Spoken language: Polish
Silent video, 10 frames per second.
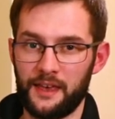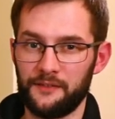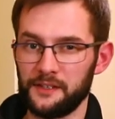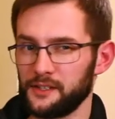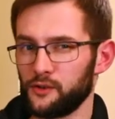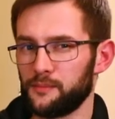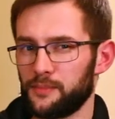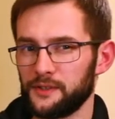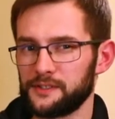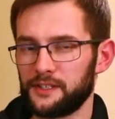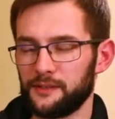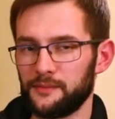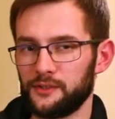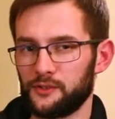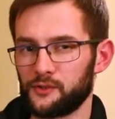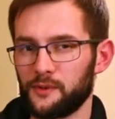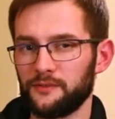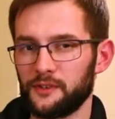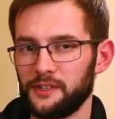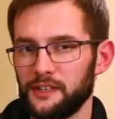W języku polskim to
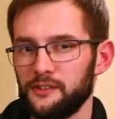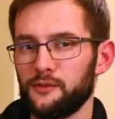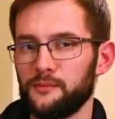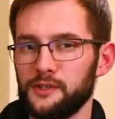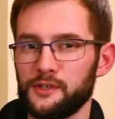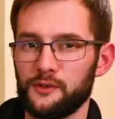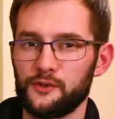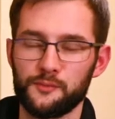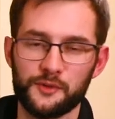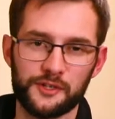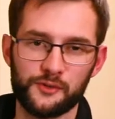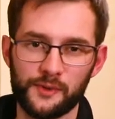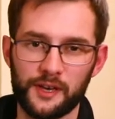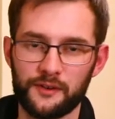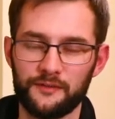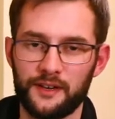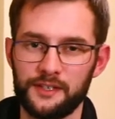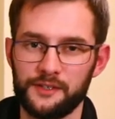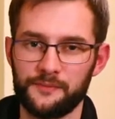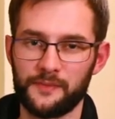słowo jednomyślność może
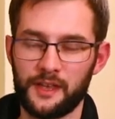sugerować,